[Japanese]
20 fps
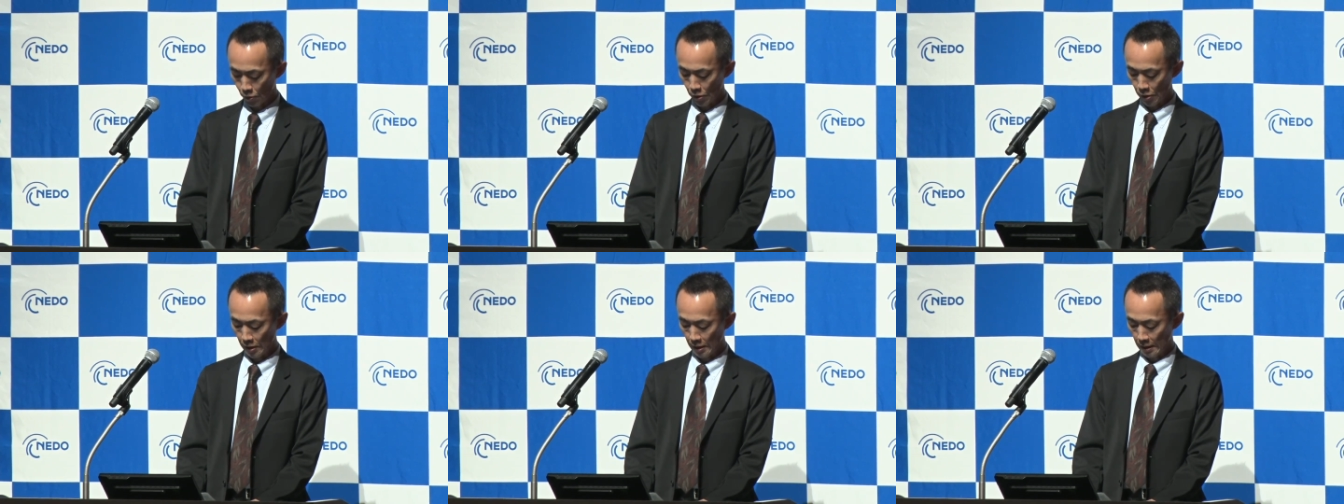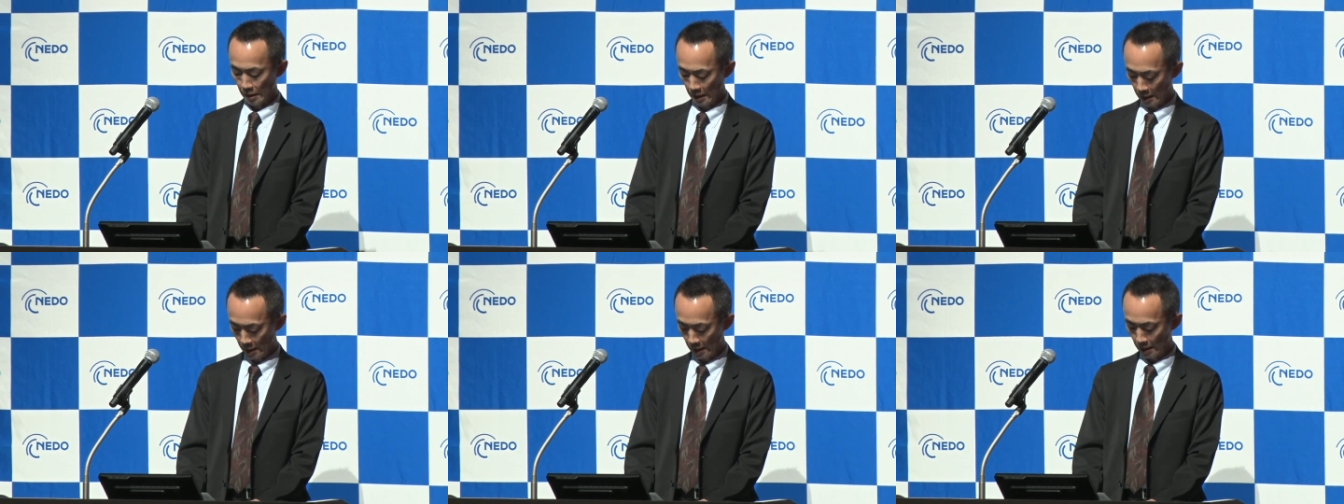
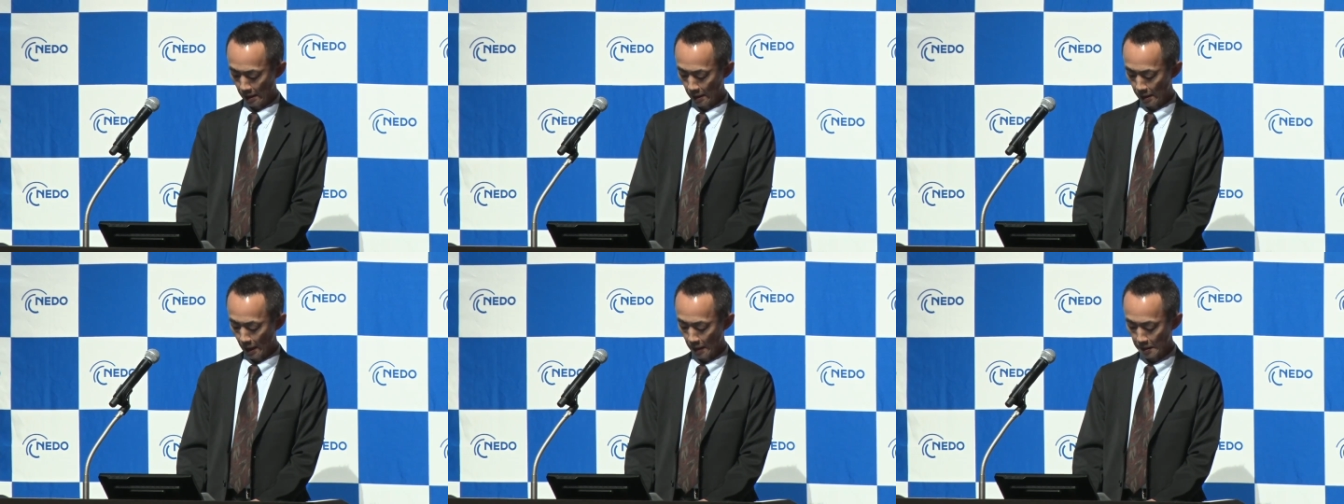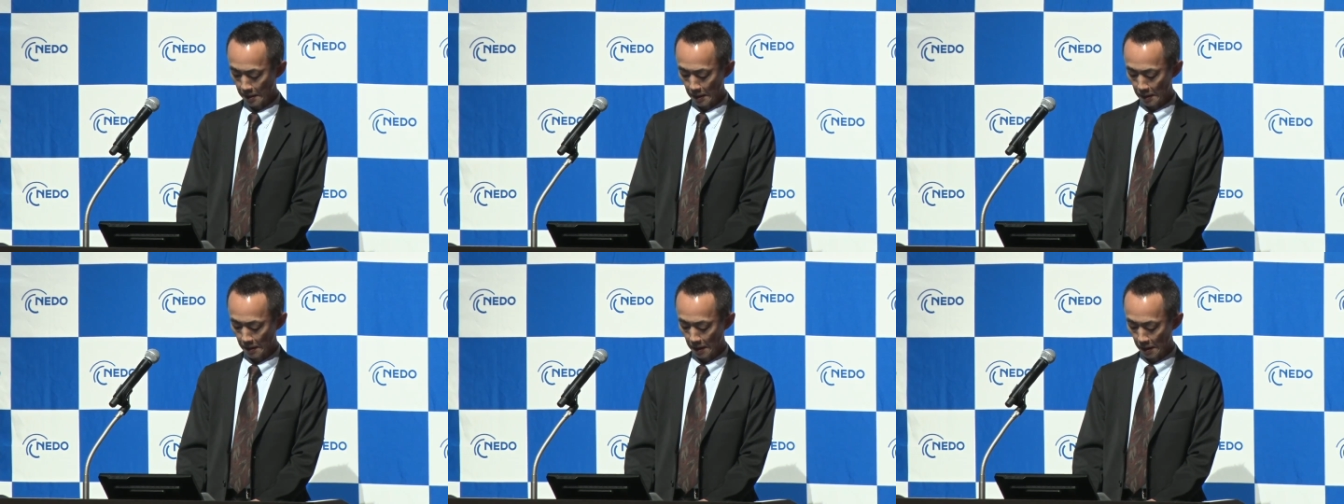に生かし
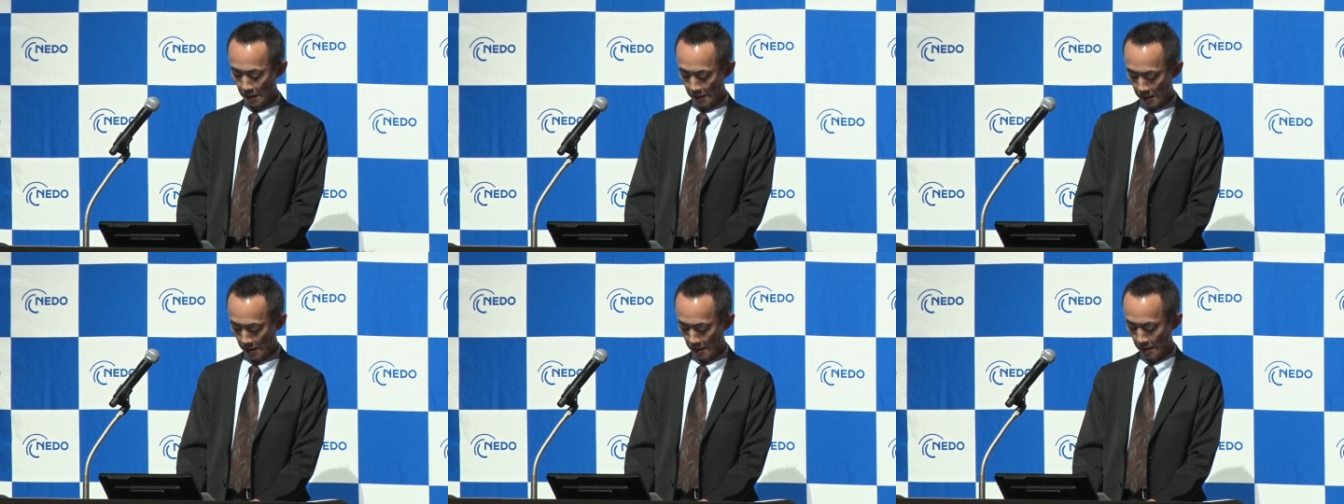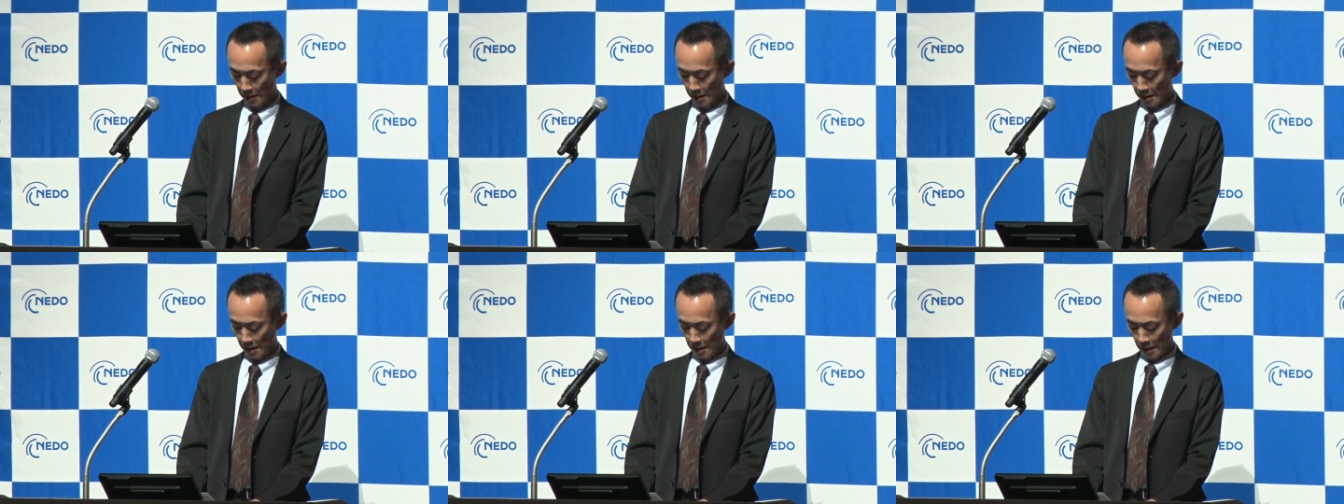ていただき、
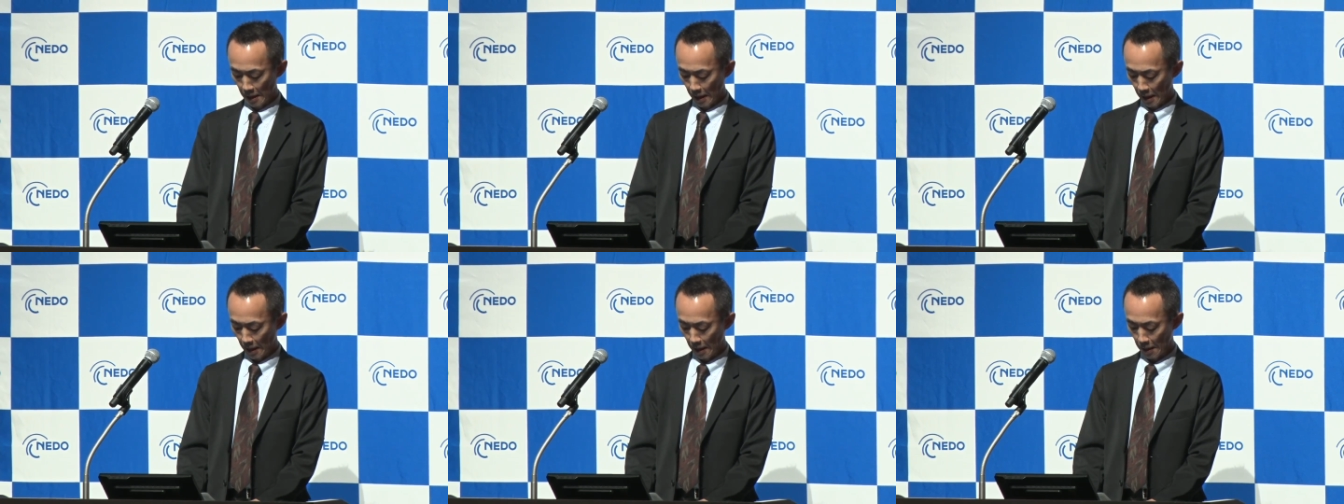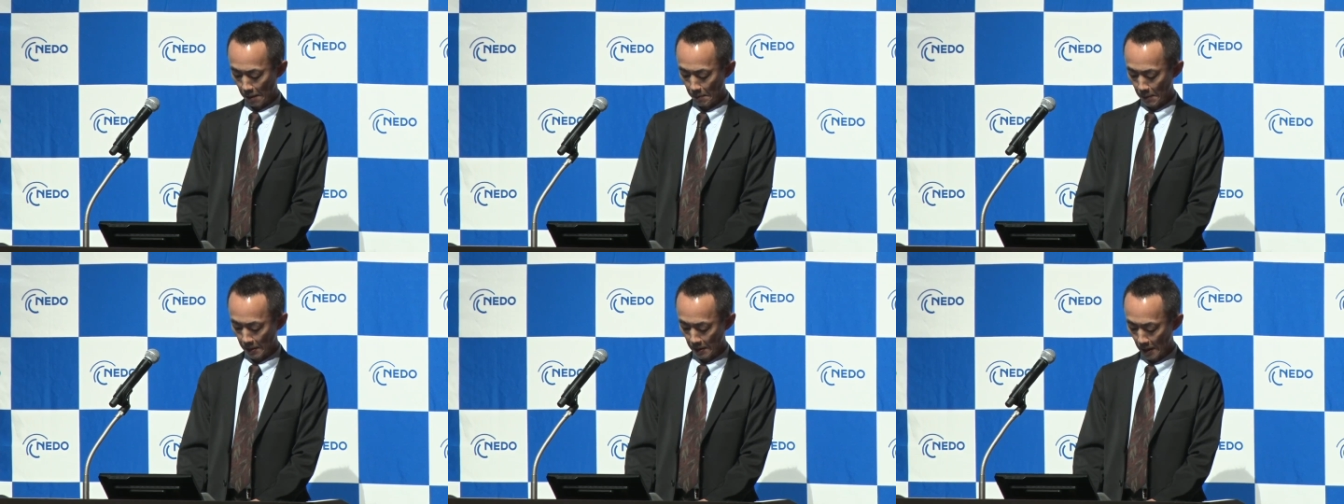
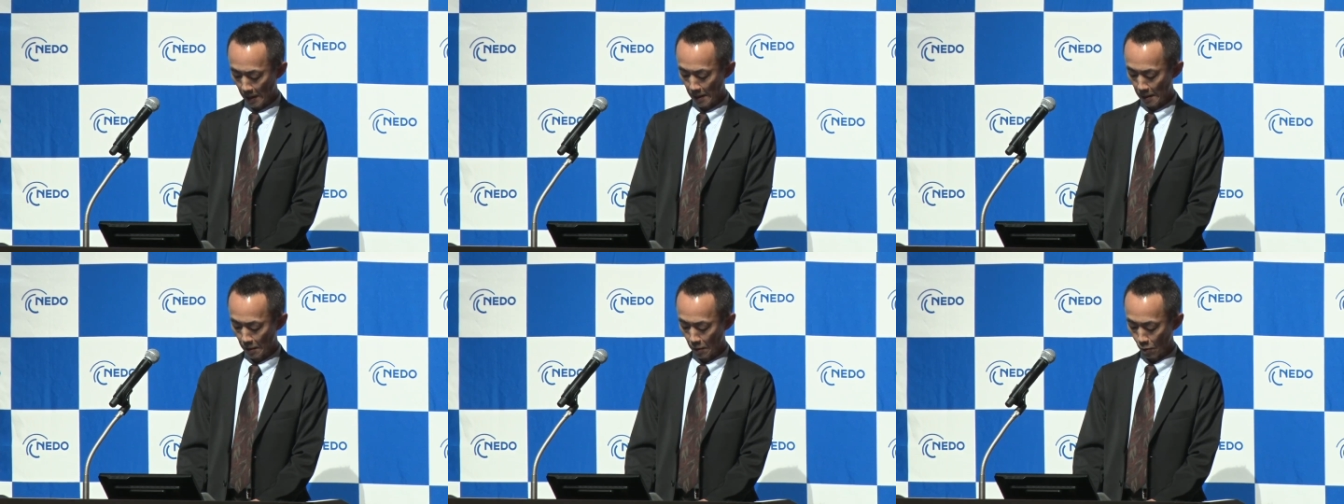また